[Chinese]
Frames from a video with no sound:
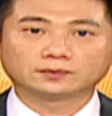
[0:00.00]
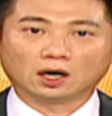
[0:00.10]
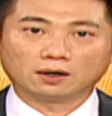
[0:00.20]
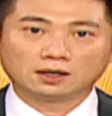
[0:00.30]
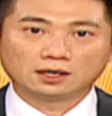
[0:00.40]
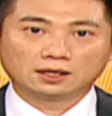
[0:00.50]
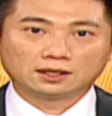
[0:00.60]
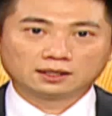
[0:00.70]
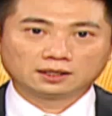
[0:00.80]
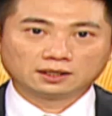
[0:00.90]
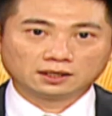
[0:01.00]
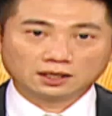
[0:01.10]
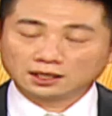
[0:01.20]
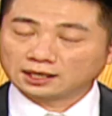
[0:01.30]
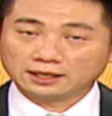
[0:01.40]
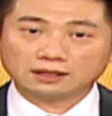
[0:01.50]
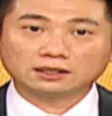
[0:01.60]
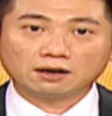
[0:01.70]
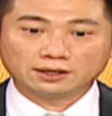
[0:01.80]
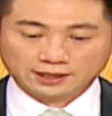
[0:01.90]
啊，可能要
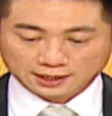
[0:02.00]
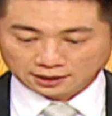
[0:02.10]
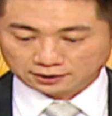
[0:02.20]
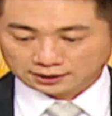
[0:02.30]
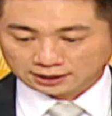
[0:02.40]
到了一个